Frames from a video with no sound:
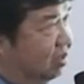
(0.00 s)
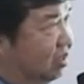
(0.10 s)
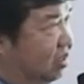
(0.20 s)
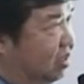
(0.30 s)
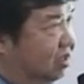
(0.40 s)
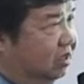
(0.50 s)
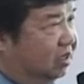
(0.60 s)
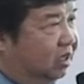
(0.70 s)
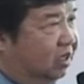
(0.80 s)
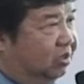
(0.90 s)
ซึ่ง
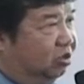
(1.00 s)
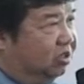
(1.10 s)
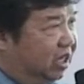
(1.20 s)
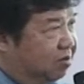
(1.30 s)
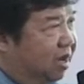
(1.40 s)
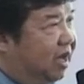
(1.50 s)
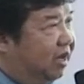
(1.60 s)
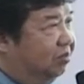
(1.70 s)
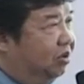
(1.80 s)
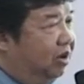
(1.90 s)
สนใจมาก
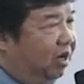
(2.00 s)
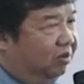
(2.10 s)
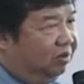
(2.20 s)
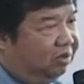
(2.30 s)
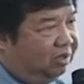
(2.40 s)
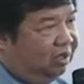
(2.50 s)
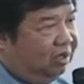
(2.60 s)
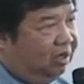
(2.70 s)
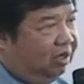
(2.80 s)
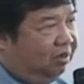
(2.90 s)
เพราะเรา
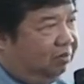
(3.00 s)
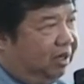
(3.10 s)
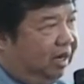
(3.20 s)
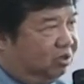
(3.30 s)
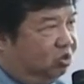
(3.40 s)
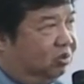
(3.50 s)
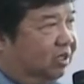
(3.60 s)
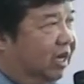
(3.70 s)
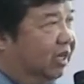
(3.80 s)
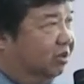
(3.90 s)
มีหลักสูตร
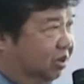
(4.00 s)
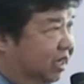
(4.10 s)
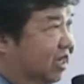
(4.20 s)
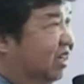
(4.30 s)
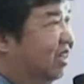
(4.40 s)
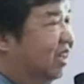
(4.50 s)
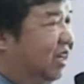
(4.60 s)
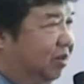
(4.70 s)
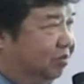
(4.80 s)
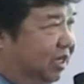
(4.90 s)
ทางด้านกรีนนะ
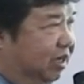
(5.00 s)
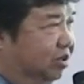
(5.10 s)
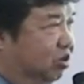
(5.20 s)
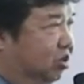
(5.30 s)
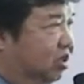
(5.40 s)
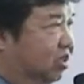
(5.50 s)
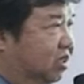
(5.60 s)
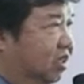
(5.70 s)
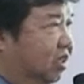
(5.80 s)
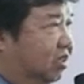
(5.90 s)
ครับสนับสนุน
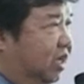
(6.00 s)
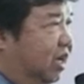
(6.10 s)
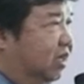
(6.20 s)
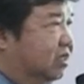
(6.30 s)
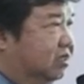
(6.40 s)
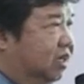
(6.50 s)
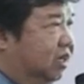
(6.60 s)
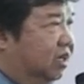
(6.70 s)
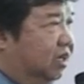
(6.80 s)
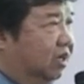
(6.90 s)
ทั้ง
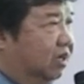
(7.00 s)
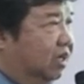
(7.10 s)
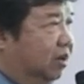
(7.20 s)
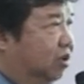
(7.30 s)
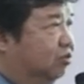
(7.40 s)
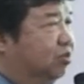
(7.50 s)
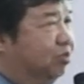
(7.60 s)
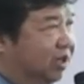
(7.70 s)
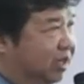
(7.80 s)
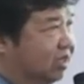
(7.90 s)
คาร์บอนฟุต
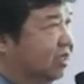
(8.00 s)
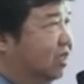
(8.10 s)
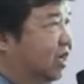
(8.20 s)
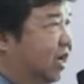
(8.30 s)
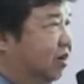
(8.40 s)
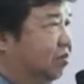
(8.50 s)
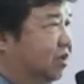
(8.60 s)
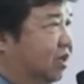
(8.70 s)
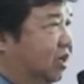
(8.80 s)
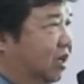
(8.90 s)
พริ้นท์นะครับ
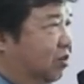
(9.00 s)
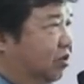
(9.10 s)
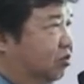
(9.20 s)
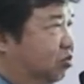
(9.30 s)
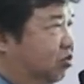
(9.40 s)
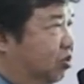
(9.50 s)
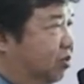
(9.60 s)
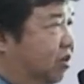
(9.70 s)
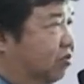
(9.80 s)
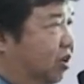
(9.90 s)
คาร์บอนฟุต
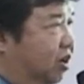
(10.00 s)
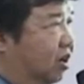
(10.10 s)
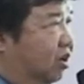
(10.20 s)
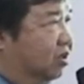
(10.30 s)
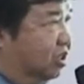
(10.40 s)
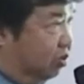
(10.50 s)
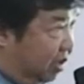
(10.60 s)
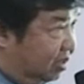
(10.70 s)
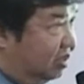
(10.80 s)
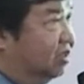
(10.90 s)
พริ้นท์ for
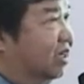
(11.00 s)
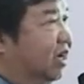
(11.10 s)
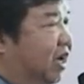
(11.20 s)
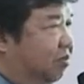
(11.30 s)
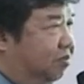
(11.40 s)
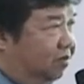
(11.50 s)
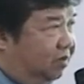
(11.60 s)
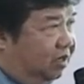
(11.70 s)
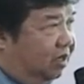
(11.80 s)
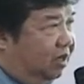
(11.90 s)
service นะครับ
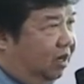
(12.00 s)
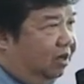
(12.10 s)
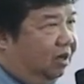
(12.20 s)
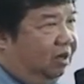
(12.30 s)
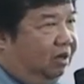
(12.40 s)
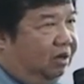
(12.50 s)
แล้วก็